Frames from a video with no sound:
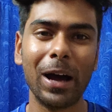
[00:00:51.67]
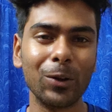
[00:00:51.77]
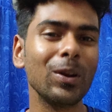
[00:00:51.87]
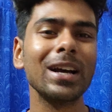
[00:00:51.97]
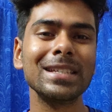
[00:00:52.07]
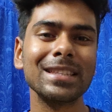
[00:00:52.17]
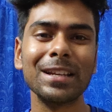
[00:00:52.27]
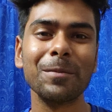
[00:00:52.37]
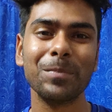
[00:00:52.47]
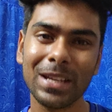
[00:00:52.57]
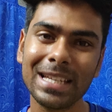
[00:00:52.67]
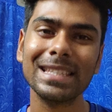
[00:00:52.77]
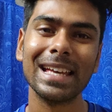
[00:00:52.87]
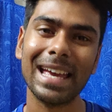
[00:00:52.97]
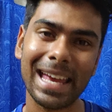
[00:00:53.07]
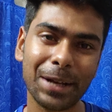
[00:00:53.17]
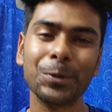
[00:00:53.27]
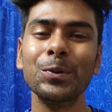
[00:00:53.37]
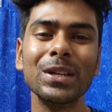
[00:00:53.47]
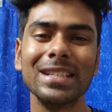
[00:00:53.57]
ভালো লাগছে তাহলে প্লিজ
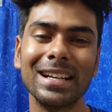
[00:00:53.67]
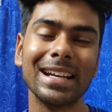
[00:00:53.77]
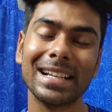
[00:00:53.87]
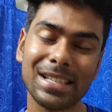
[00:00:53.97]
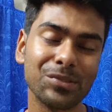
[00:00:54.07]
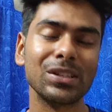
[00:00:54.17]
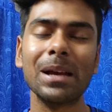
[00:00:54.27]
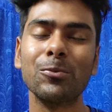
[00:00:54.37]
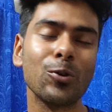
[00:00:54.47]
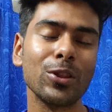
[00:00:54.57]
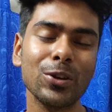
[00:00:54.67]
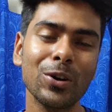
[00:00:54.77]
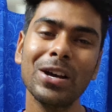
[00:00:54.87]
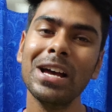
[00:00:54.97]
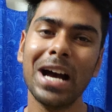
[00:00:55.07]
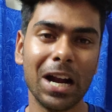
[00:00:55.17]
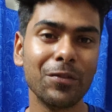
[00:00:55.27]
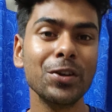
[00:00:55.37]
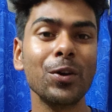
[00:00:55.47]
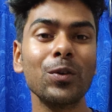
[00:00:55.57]
এক্ষুনি চ্যানেলটিকে সাবস্ক্রাইব করে দিও আর
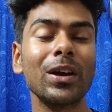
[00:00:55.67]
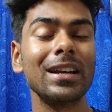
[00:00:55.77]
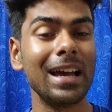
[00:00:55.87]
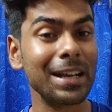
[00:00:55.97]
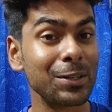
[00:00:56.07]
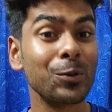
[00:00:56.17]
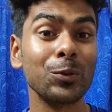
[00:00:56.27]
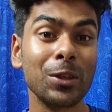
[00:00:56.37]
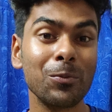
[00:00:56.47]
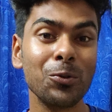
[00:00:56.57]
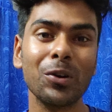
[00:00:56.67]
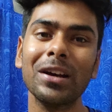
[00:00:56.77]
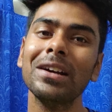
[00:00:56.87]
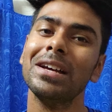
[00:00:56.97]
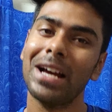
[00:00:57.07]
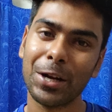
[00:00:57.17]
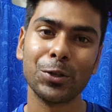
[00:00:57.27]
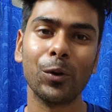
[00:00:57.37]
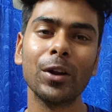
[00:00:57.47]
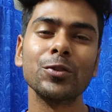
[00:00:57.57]
ভিডিওগুলোকে লাইক করতে ভুলো না আর
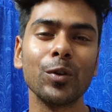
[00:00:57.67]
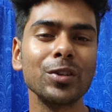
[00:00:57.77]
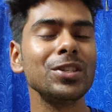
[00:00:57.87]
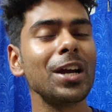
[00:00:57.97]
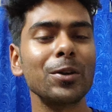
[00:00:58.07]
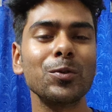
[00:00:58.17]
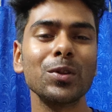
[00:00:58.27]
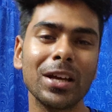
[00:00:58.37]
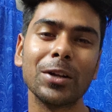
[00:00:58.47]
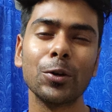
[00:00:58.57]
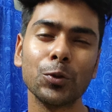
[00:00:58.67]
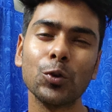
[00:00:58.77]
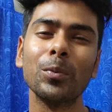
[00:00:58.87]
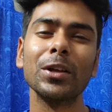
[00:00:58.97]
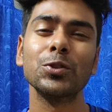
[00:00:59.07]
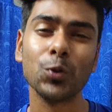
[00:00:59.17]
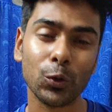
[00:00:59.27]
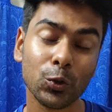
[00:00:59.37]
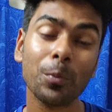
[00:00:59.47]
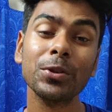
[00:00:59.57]
সকলের সঙ্গে শেয়ার করো তার কারণ তোমরা
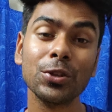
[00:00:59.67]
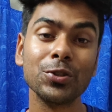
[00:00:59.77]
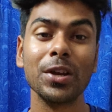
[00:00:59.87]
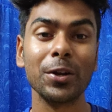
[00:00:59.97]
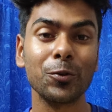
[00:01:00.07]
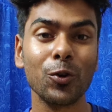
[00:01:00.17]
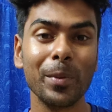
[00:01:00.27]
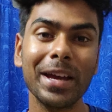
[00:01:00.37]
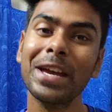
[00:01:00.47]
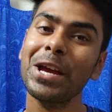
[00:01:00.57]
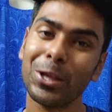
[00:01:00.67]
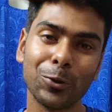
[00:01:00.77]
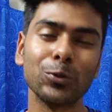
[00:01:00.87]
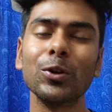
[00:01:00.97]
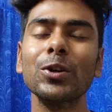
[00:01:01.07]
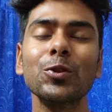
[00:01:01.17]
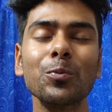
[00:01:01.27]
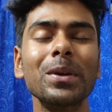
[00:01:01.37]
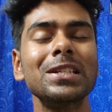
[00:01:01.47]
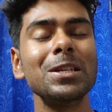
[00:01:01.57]
যত বেশি শেয়ার করবে তত
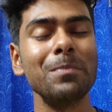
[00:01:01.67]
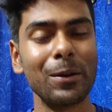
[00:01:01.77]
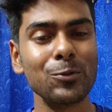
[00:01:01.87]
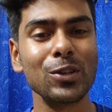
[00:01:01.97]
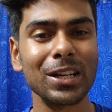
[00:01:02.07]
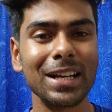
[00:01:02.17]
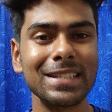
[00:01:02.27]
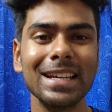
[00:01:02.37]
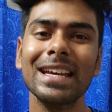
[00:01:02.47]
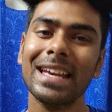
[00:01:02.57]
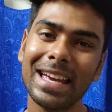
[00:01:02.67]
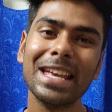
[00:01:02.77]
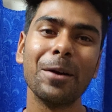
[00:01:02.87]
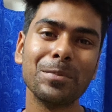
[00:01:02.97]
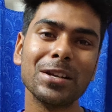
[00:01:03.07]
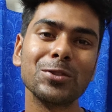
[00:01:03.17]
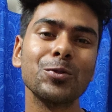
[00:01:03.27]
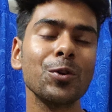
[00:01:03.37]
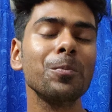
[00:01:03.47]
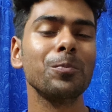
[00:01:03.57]
কিন্তু বেশি মানুষের কাছে এই
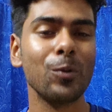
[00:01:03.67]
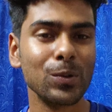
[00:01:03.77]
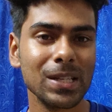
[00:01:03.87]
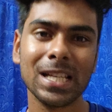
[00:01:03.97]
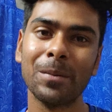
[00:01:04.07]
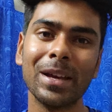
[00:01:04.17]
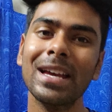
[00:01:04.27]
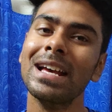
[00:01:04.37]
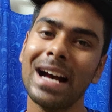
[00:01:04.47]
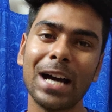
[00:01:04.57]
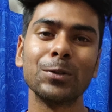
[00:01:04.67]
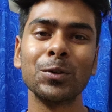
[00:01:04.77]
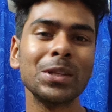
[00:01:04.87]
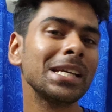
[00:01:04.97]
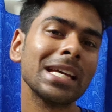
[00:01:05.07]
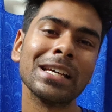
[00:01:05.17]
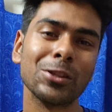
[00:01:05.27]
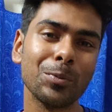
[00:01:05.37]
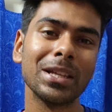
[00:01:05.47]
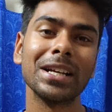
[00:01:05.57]
আপডেটসগুলো পৌঁছে যাবে আর অন্যদিকে
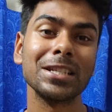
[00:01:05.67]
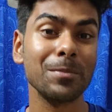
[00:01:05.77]
তোমাদেরকে